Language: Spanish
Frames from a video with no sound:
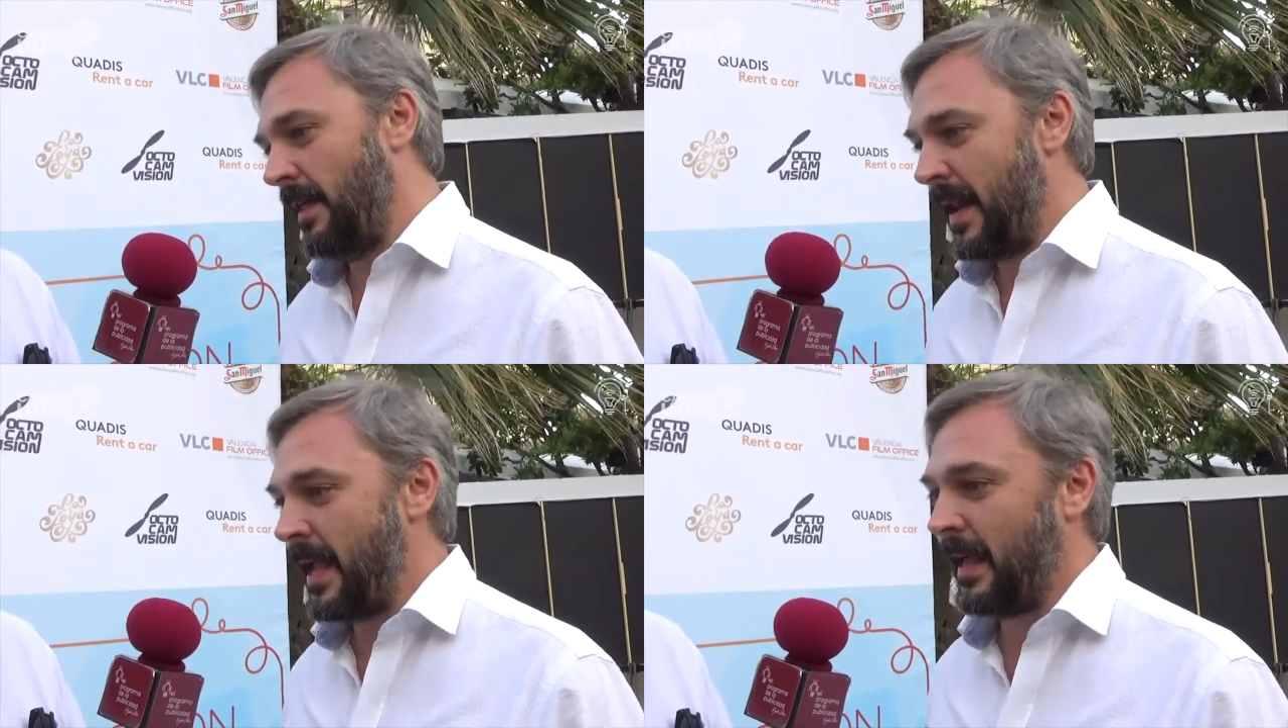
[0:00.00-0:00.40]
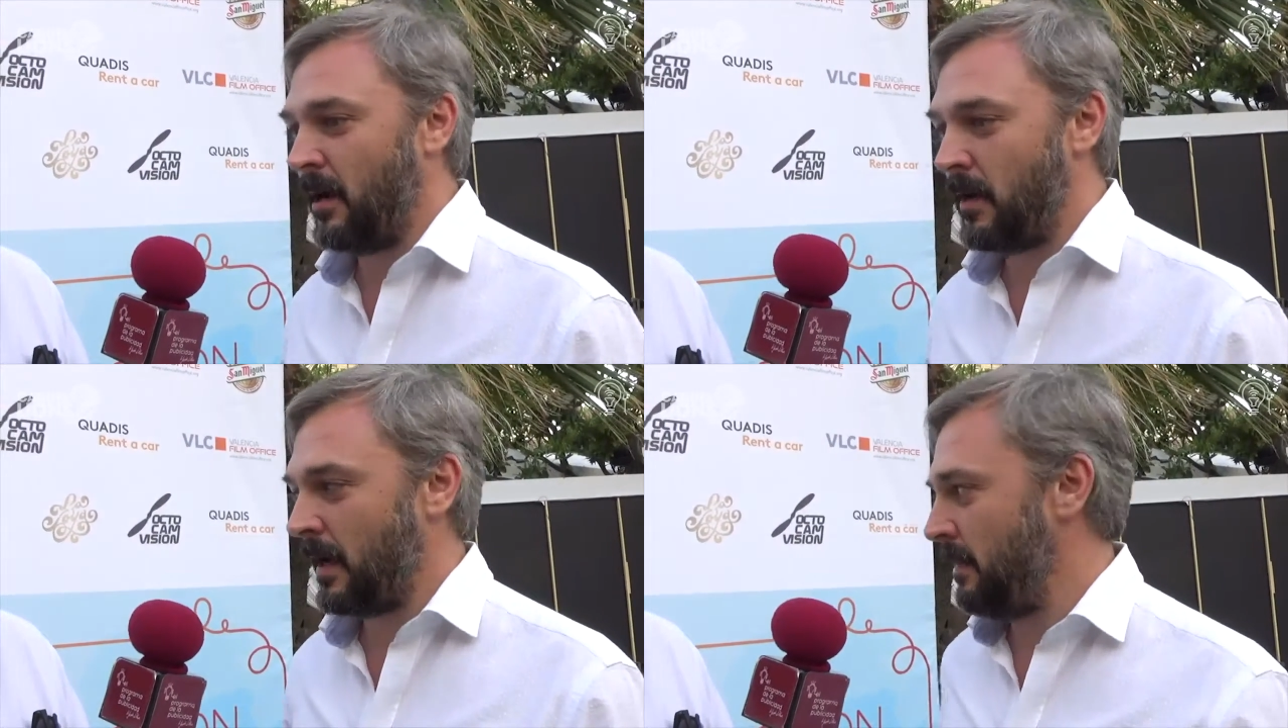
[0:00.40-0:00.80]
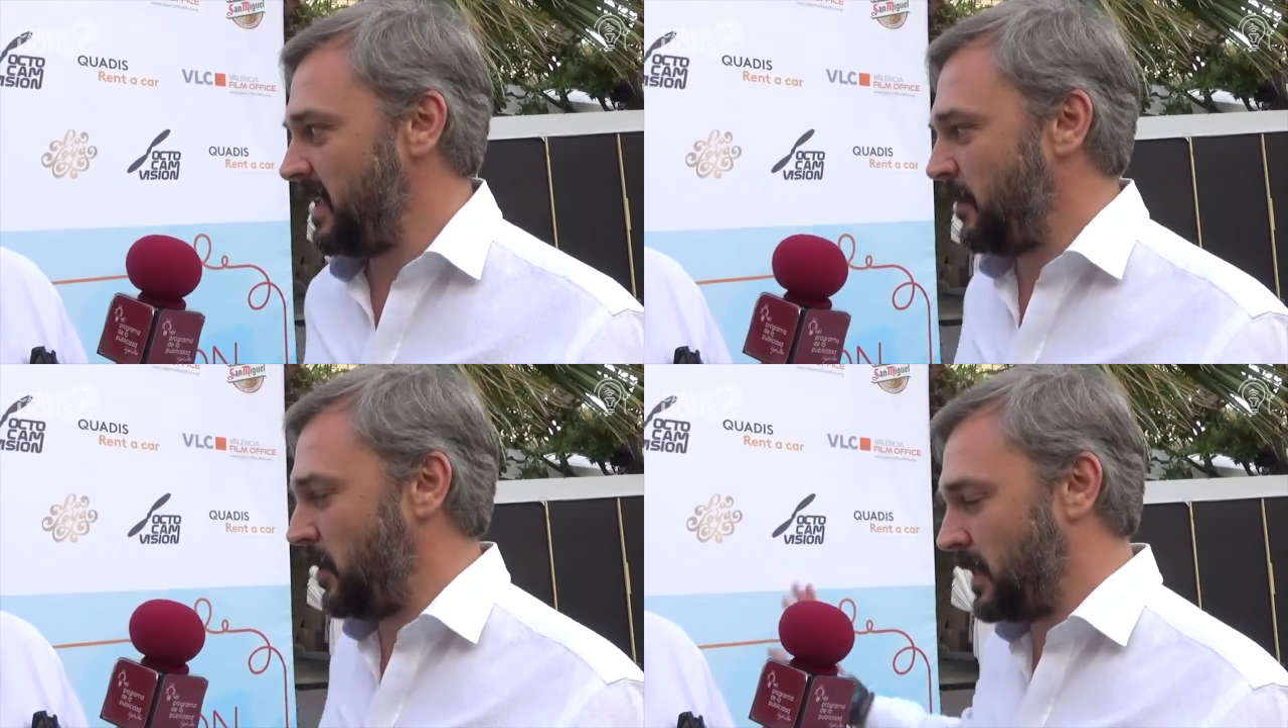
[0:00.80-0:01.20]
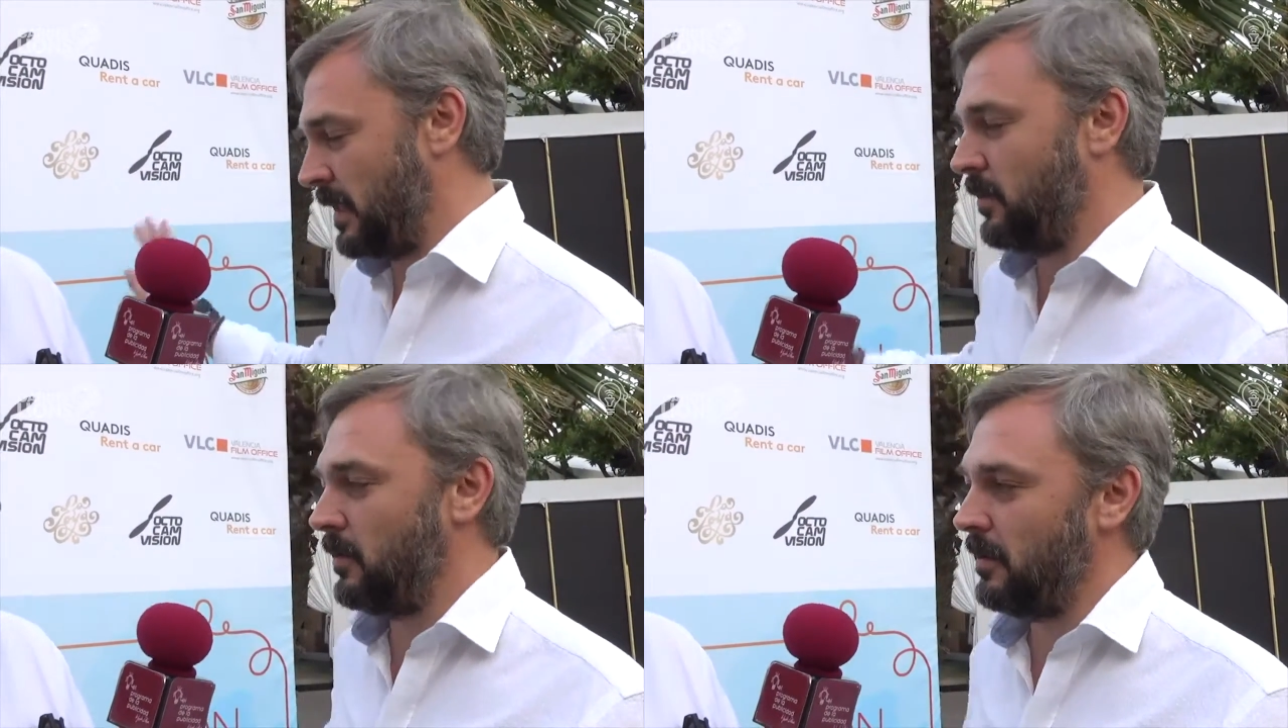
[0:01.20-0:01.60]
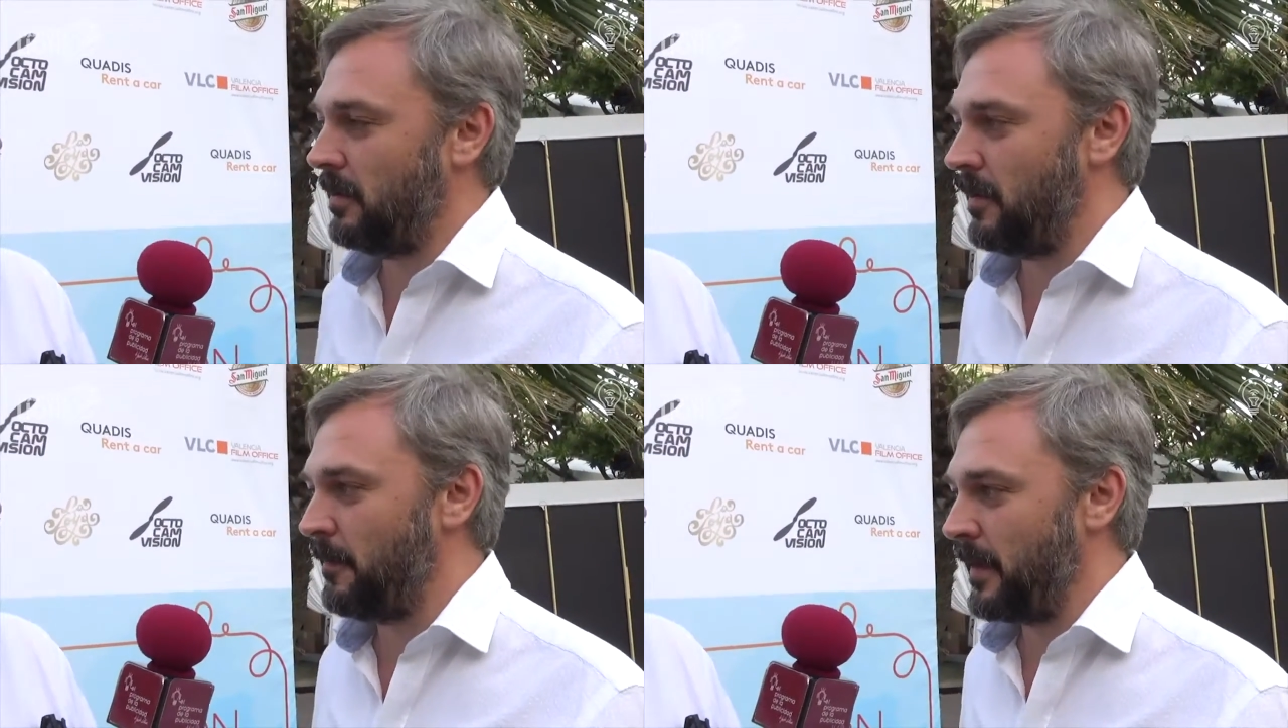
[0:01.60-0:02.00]
de Nike era una campaña
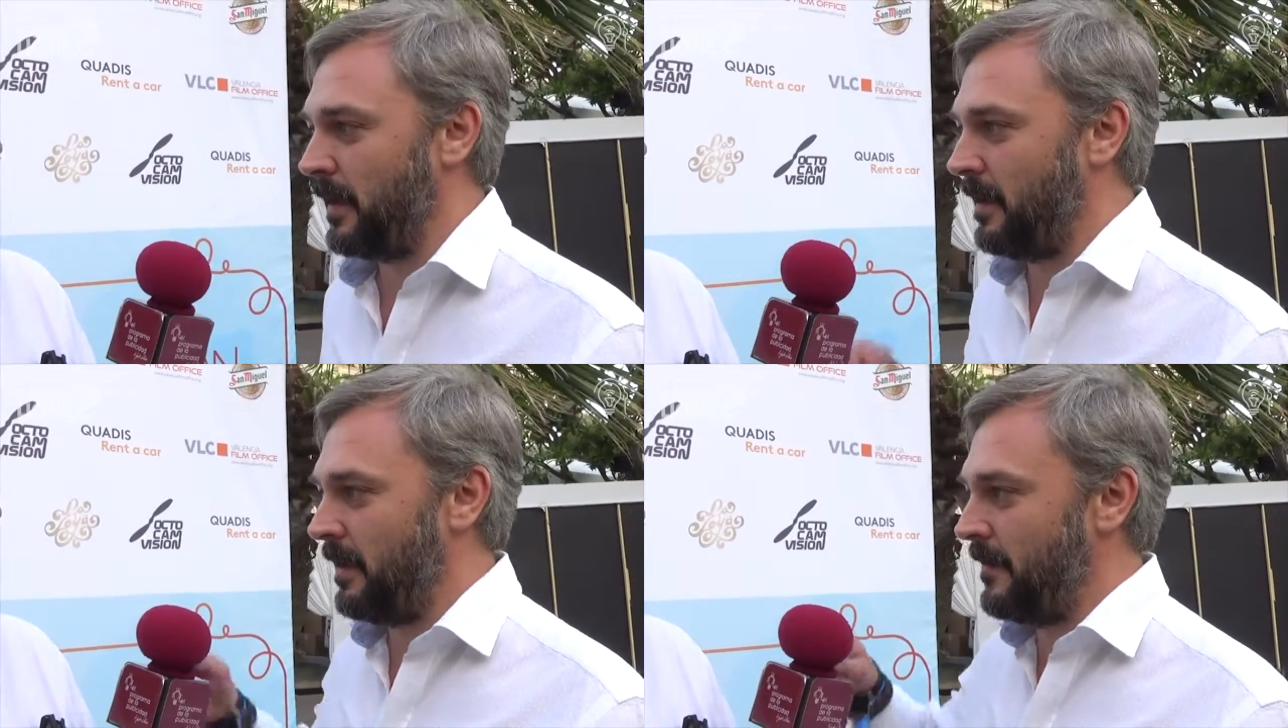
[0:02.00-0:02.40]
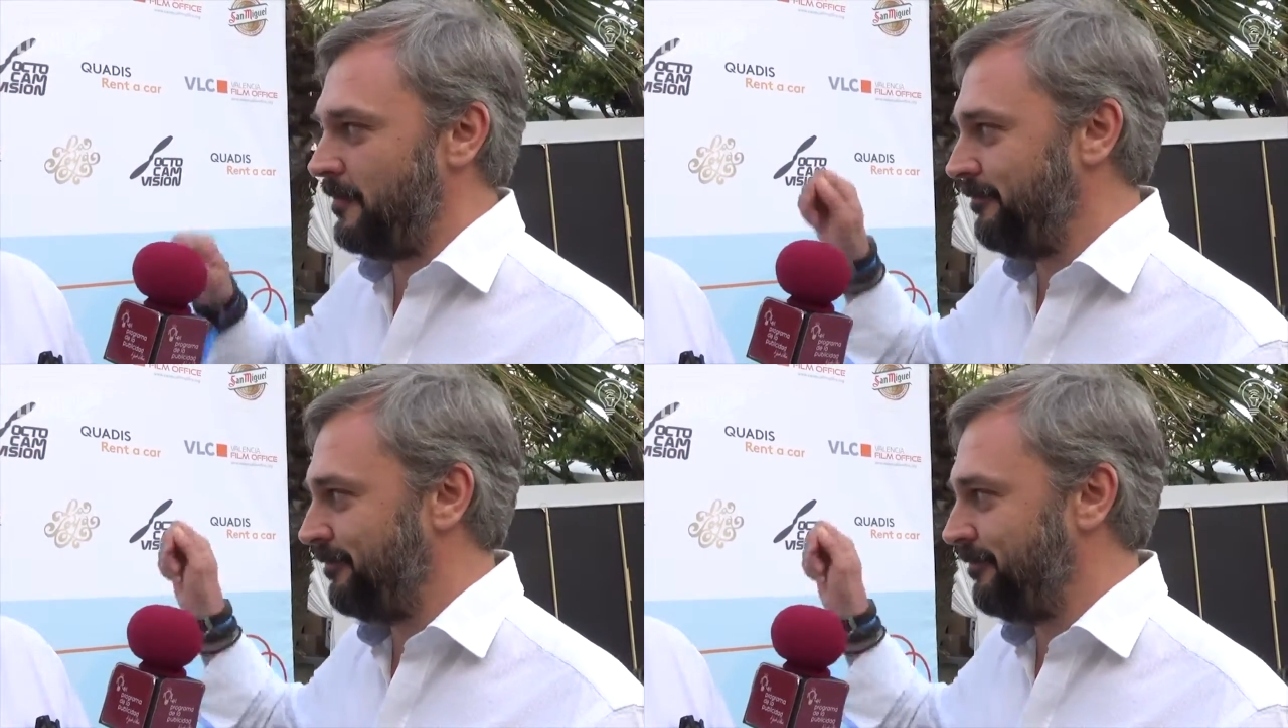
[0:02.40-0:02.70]
aprovechando eh,